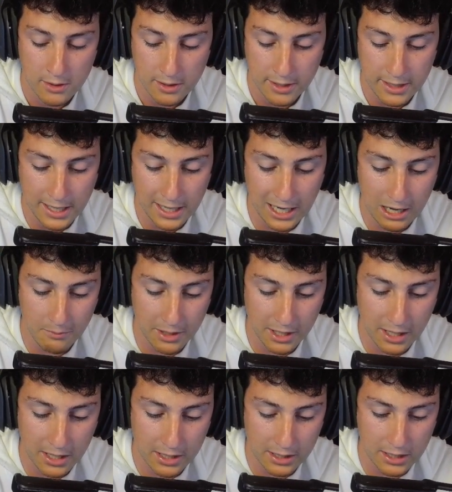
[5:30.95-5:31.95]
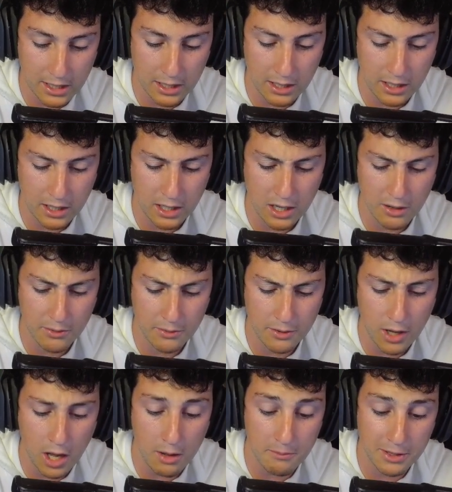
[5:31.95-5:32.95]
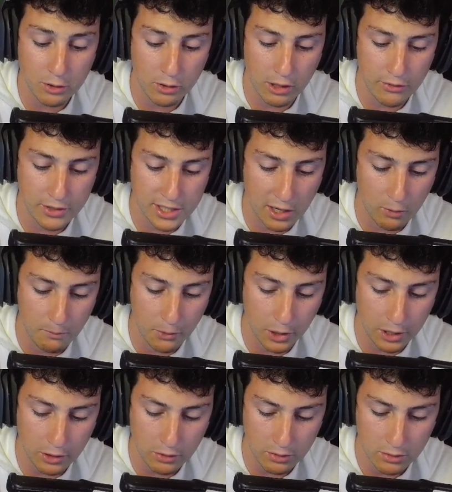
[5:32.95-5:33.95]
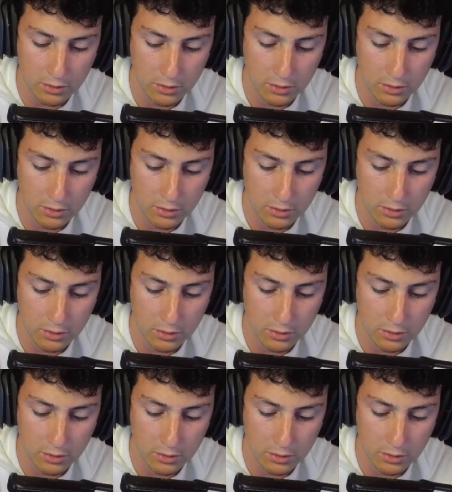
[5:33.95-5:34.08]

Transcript: Y en la mega caja... Ah, me han tocado de Sam un poquito.